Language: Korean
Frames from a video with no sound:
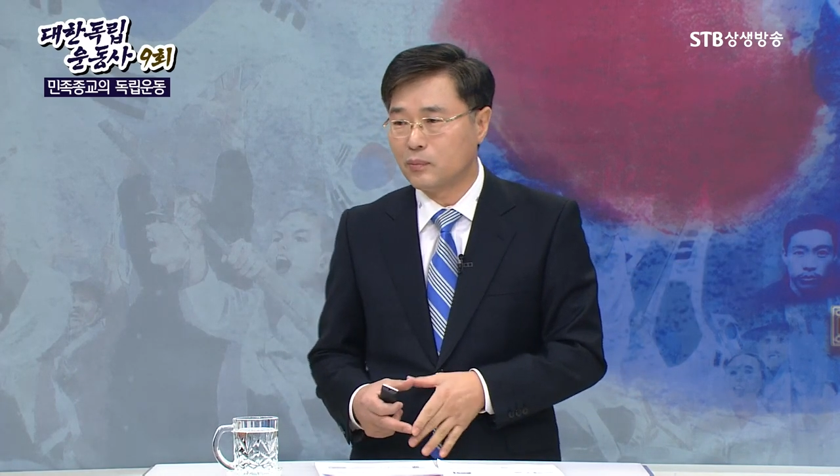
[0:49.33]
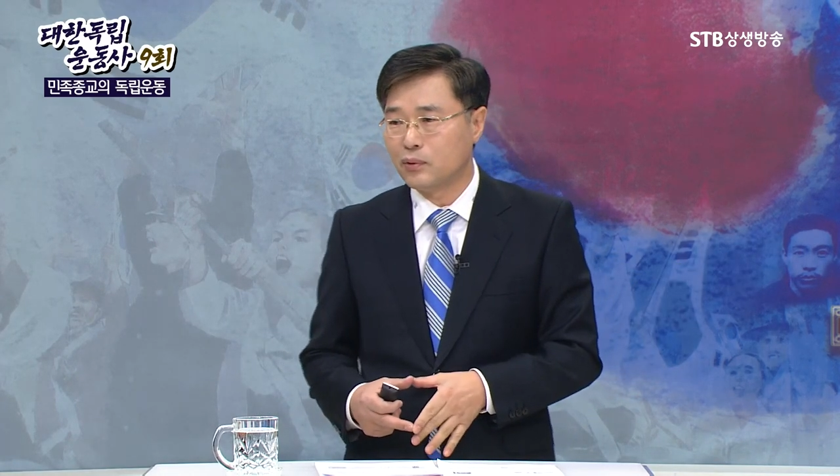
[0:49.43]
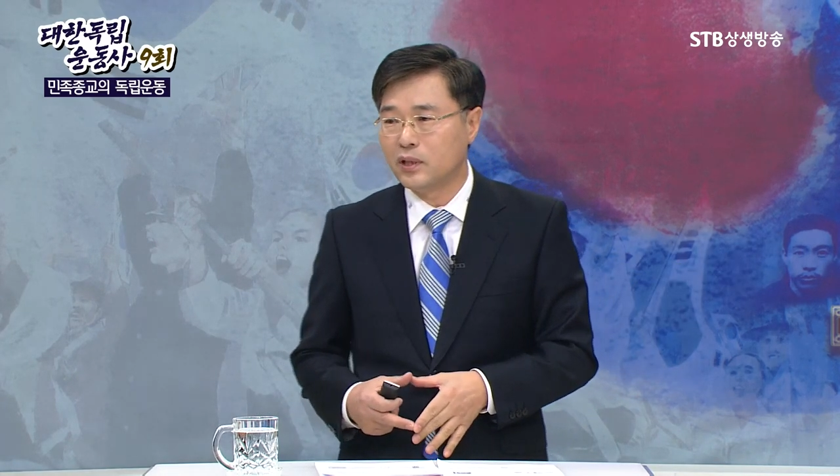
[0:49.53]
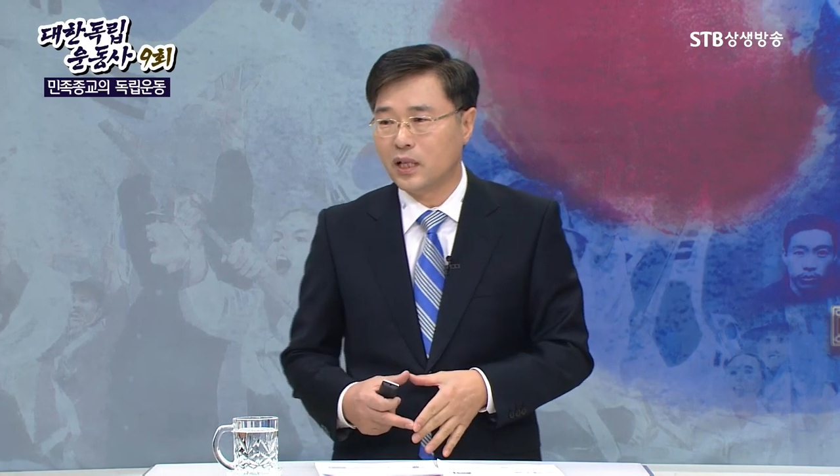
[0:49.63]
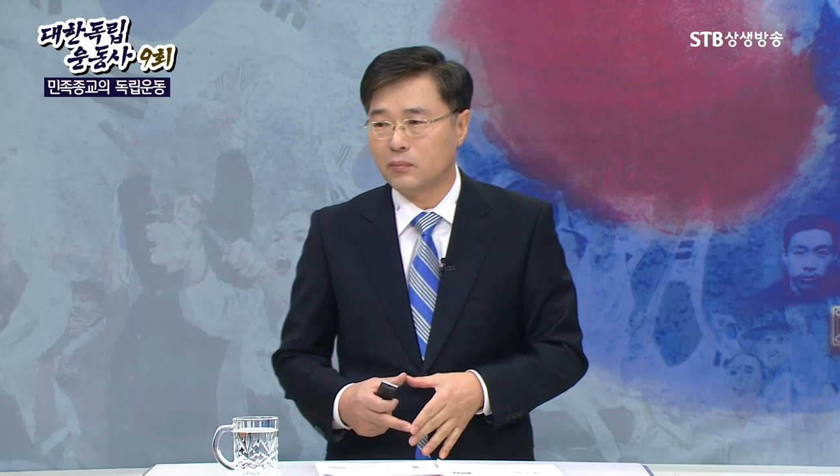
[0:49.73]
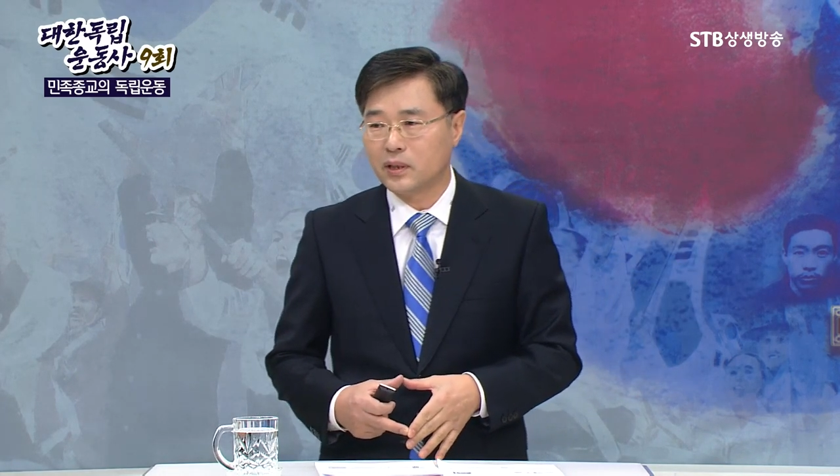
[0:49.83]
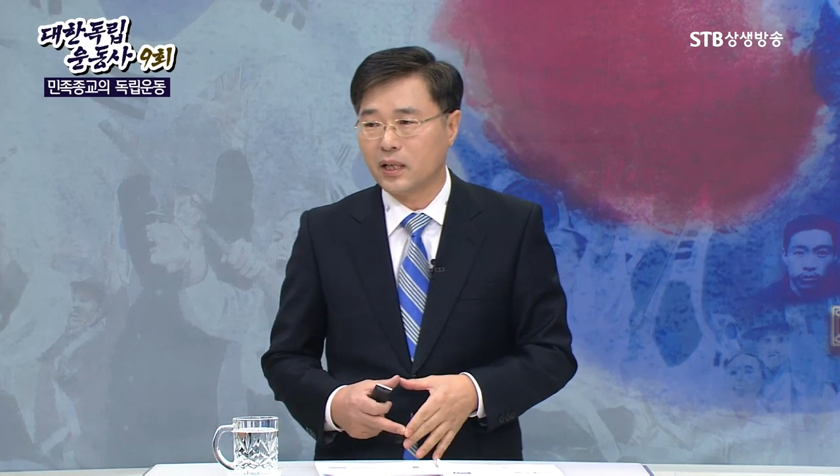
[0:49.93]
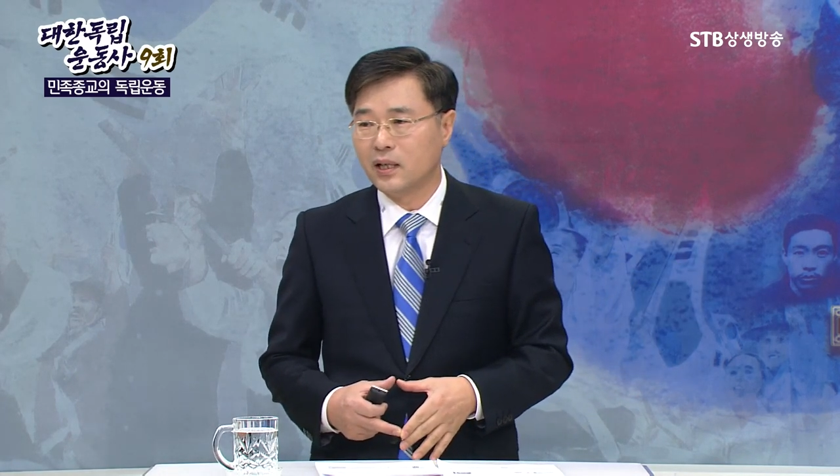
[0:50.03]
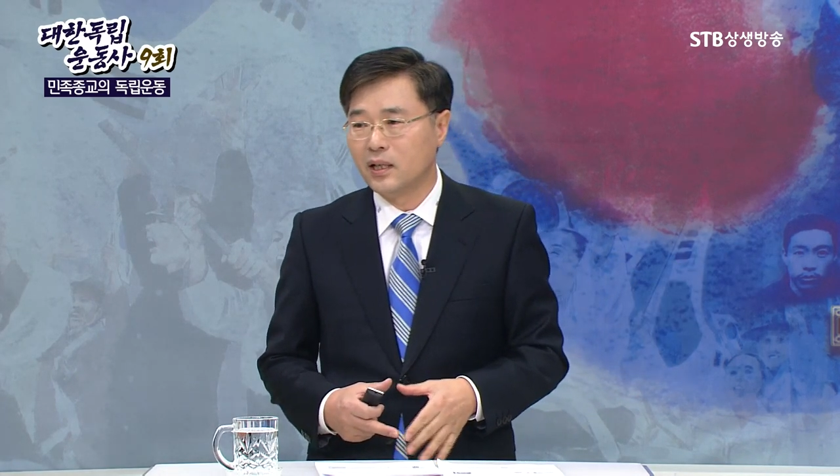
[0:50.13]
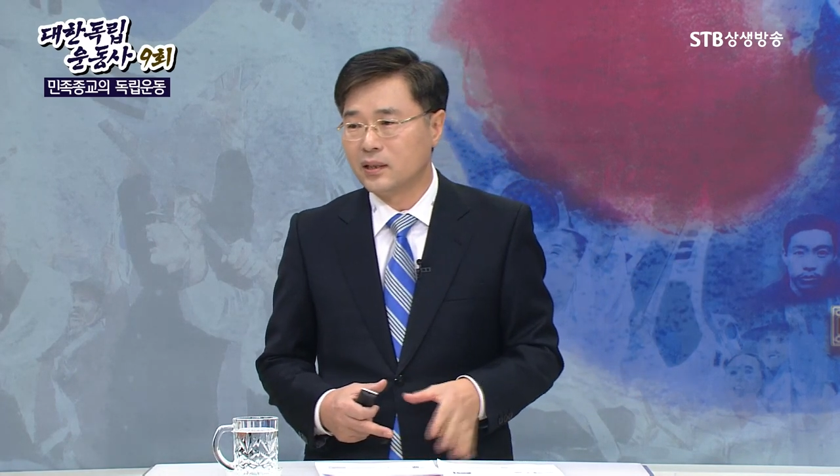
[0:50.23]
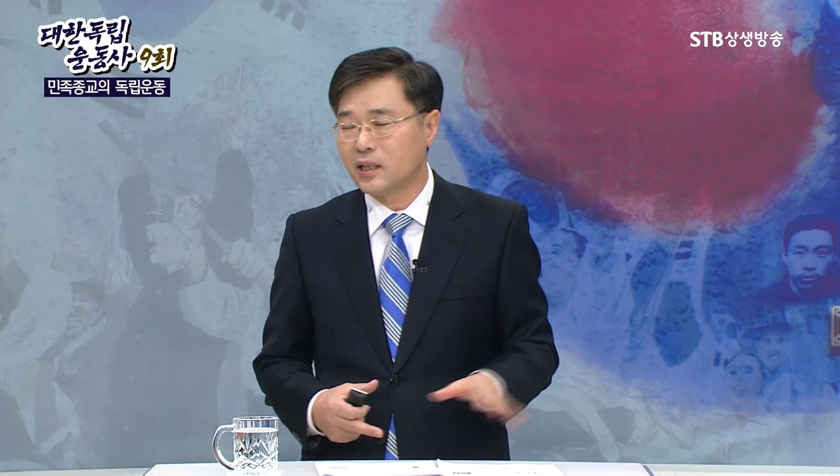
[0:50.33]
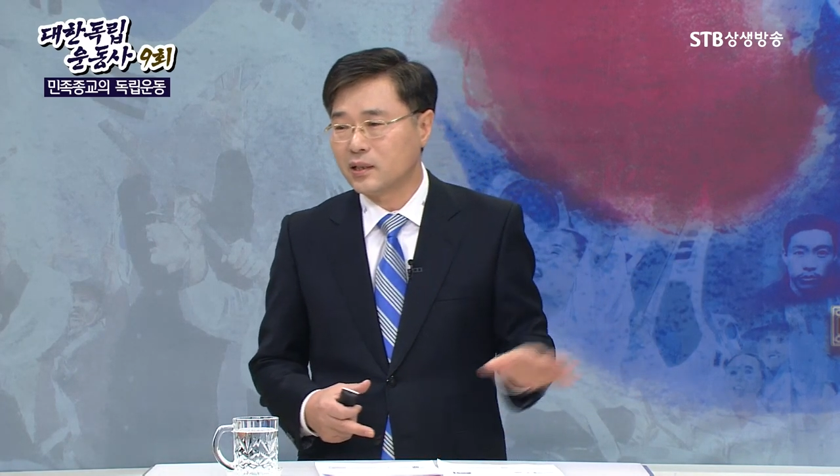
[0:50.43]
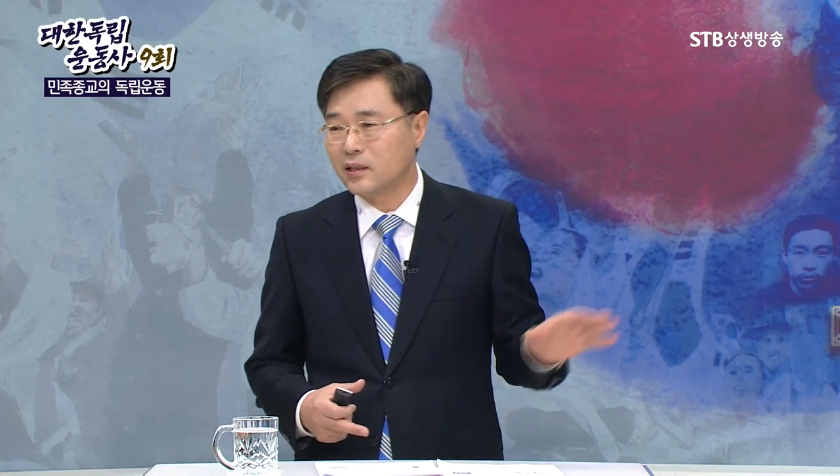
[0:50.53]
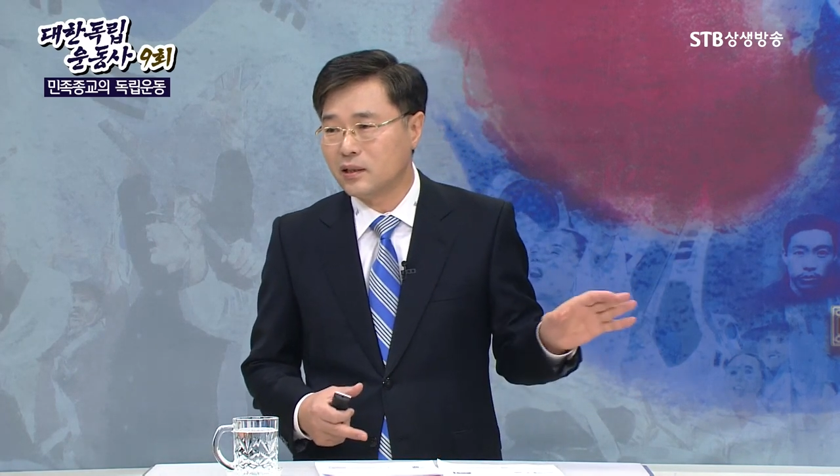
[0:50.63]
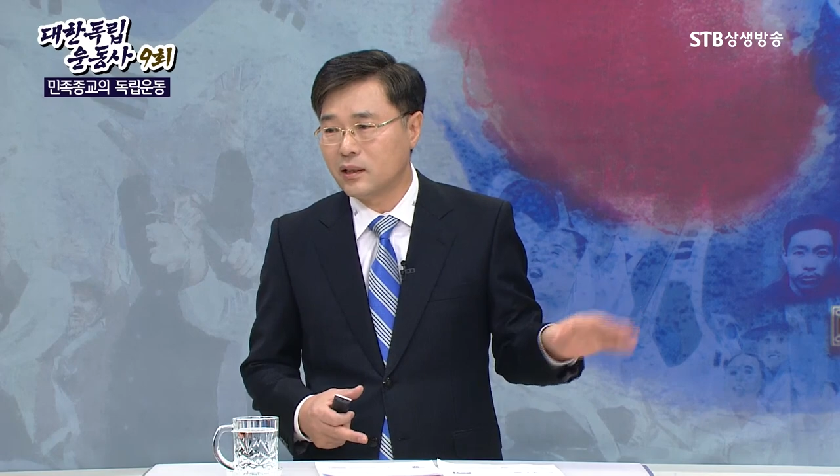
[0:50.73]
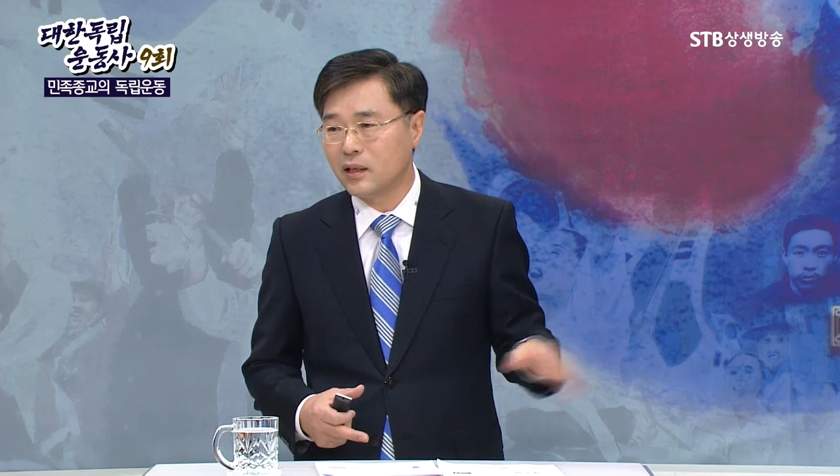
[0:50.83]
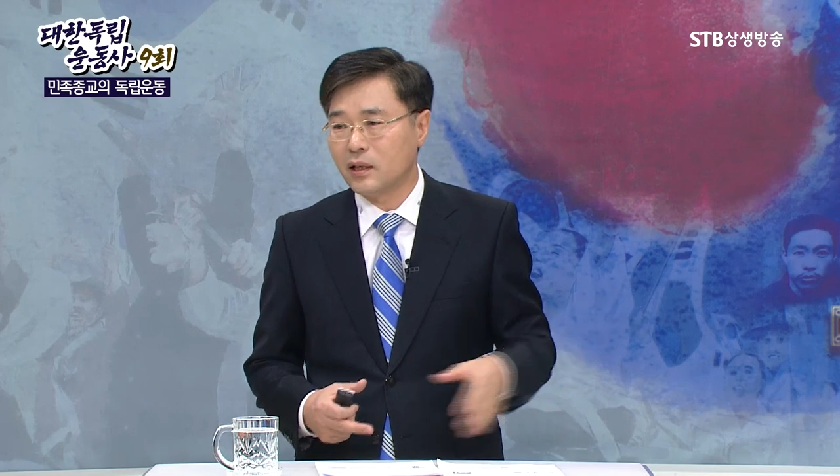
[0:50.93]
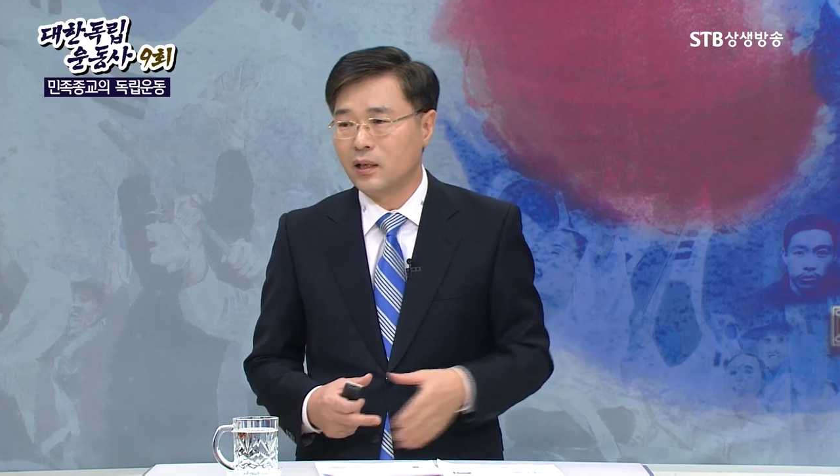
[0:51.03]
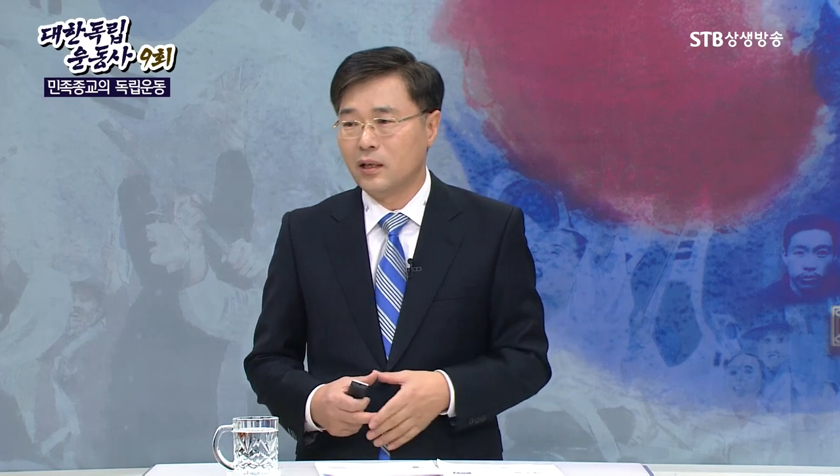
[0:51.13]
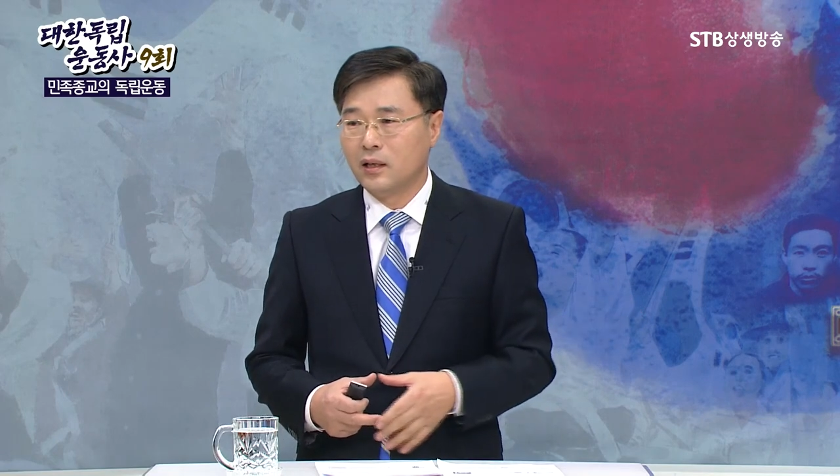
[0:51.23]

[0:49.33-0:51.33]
분리합니다. 사실 이게